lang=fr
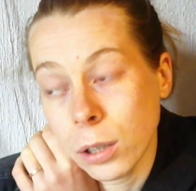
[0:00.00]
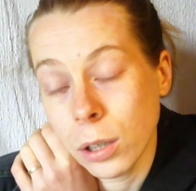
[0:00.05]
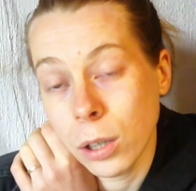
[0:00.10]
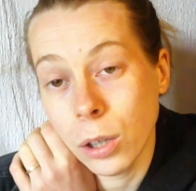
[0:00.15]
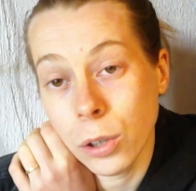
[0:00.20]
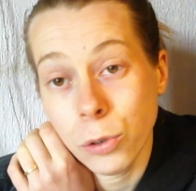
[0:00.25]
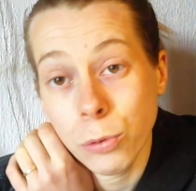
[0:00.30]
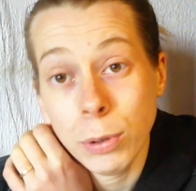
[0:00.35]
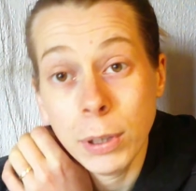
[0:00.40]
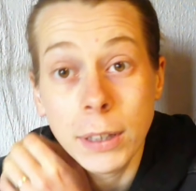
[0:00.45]

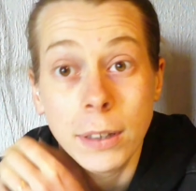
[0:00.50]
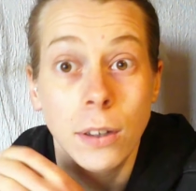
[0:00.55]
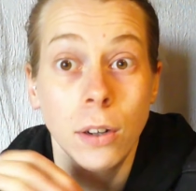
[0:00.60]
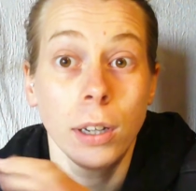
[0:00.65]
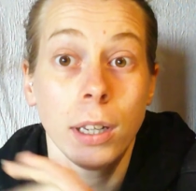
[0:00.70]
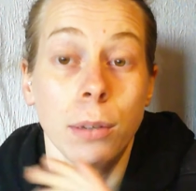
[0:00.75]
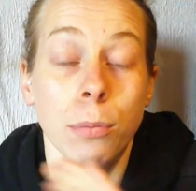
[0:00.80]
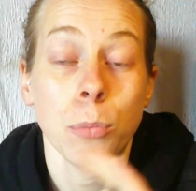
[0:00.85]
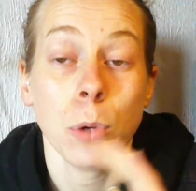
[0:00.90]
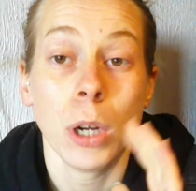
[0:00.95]
Ensuite, dans
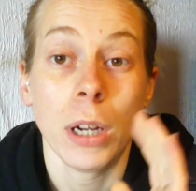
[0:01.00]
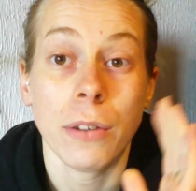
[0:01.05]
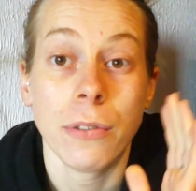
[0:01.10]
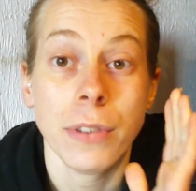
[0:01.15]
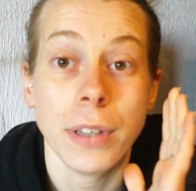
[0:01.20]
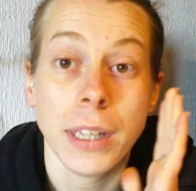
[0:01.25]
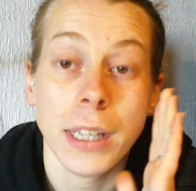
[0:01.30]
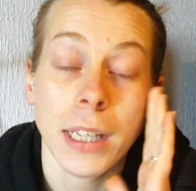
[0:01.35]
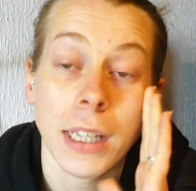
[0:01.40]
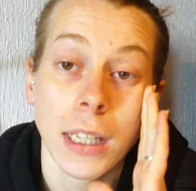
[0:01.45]
les mois à
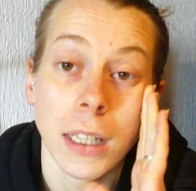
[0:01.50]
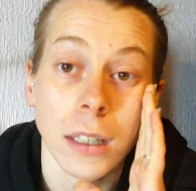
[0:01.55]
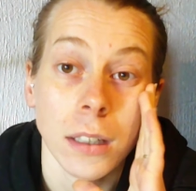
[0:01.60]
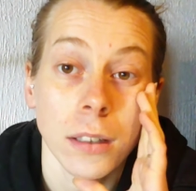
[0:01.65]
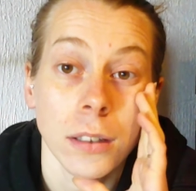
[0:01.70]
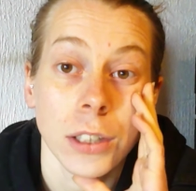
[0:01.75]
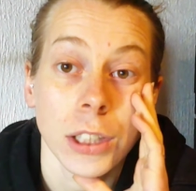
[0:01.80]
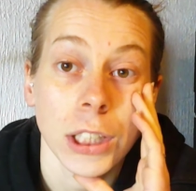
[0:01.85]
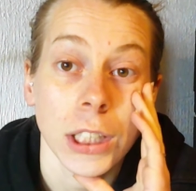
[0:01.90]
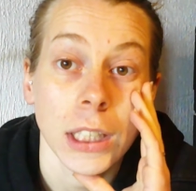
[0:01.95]
venir,
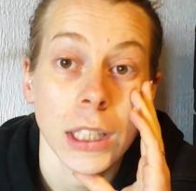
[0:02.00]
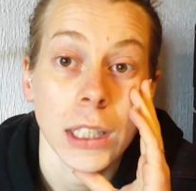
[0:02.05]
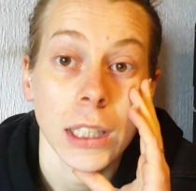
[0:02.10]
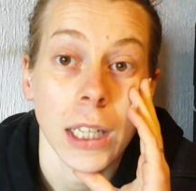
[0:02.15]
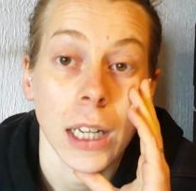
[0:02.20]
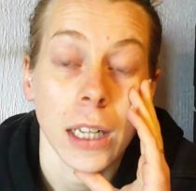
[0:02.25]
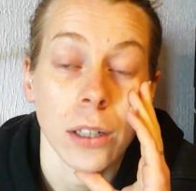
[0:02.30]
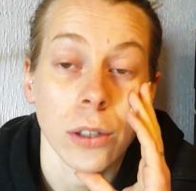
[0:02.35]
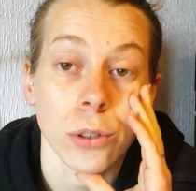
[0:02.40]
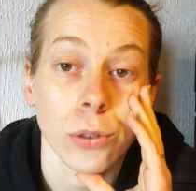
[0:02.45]
j'ai...
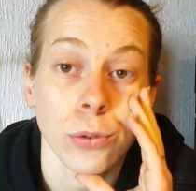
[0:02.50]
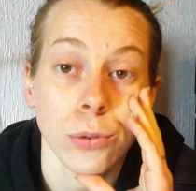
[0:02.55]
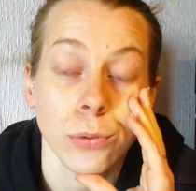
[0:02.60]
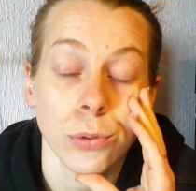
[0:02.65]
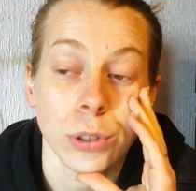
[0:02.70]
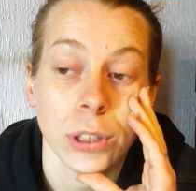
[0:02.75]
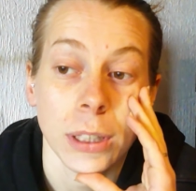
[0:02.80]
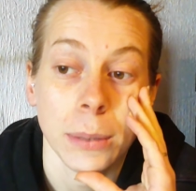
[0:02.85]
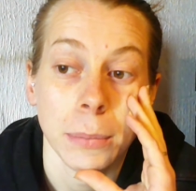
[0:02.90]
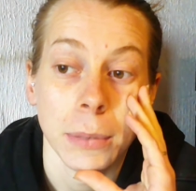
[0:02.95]
Alors du coup,
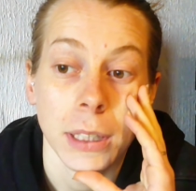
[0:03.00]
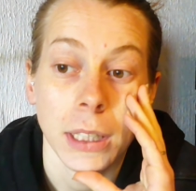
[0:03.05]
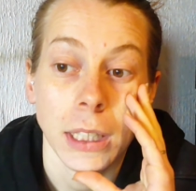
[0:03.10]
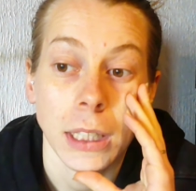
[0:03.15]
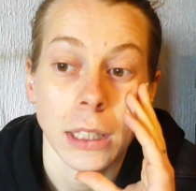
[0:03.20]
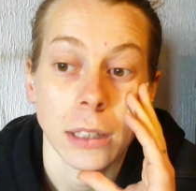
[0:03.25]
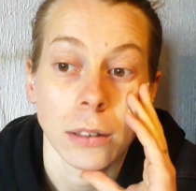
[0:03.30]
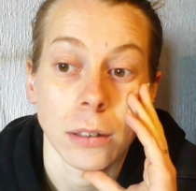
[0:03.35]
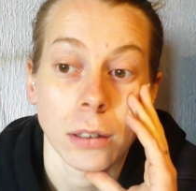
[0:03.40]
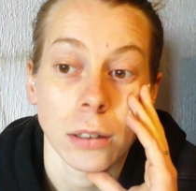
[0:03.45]
j'aimerais
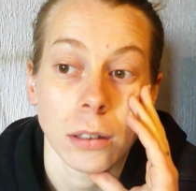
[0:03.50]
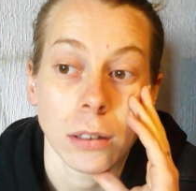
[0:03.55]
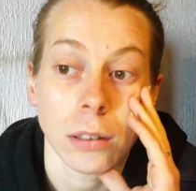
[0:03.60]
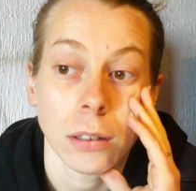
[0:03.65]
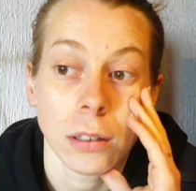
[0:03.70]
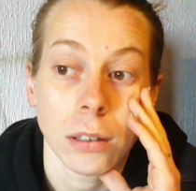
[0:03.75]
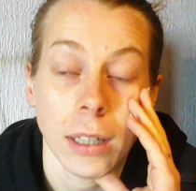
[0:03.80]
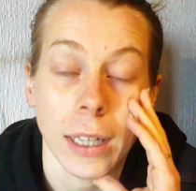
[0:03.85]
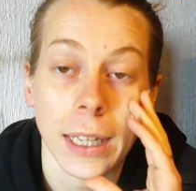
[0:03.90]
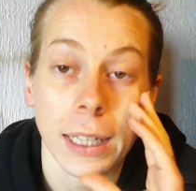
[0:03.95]

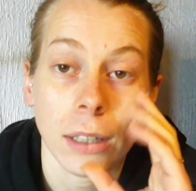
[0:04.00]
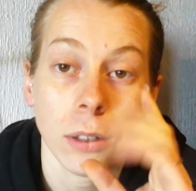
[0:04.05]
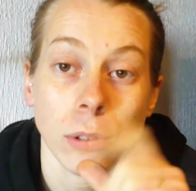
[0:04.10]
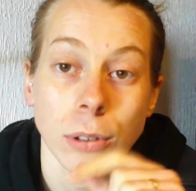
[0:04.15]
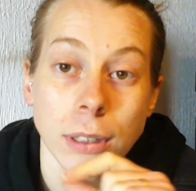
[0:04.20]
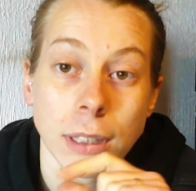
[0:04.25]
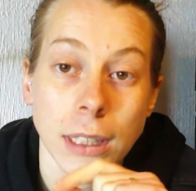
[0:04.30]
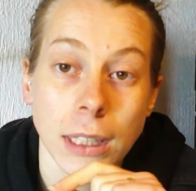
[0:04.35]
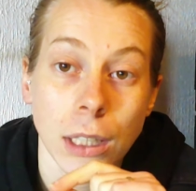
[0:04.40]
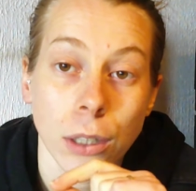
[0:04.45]
euh,
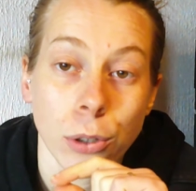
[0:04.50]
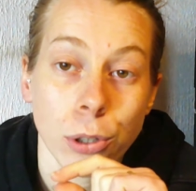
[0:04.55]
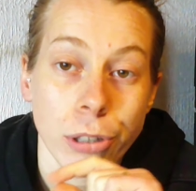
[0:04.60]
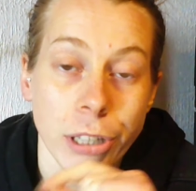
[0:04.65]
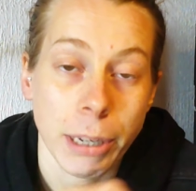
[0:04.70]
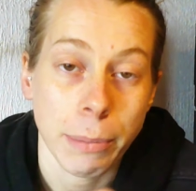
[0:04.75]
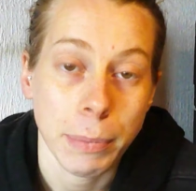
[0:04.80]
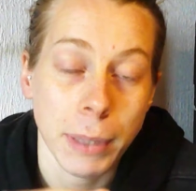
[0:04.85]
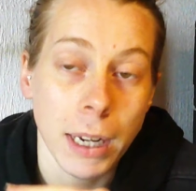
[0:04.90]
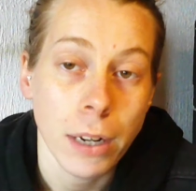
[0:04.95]
agrandir le
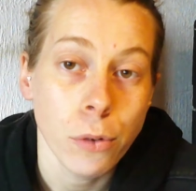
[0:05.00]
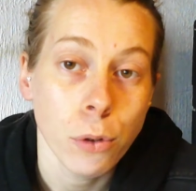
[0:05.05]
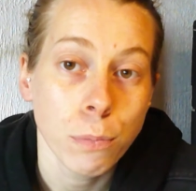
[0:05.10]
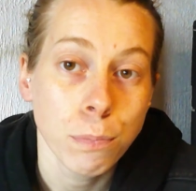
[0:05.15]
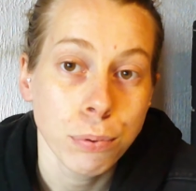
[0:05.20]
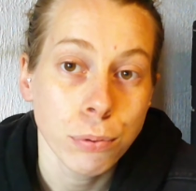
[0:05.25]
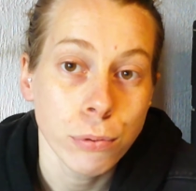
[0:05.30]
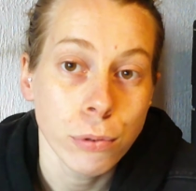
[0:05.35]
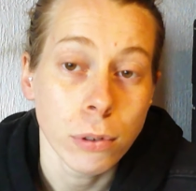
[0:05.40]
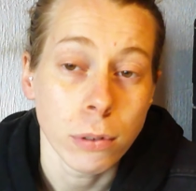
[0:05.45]
cheptel de
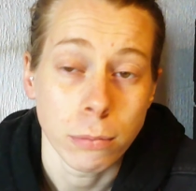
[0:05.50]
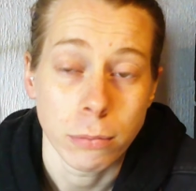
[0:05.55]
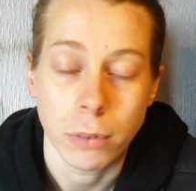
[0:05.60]
poules.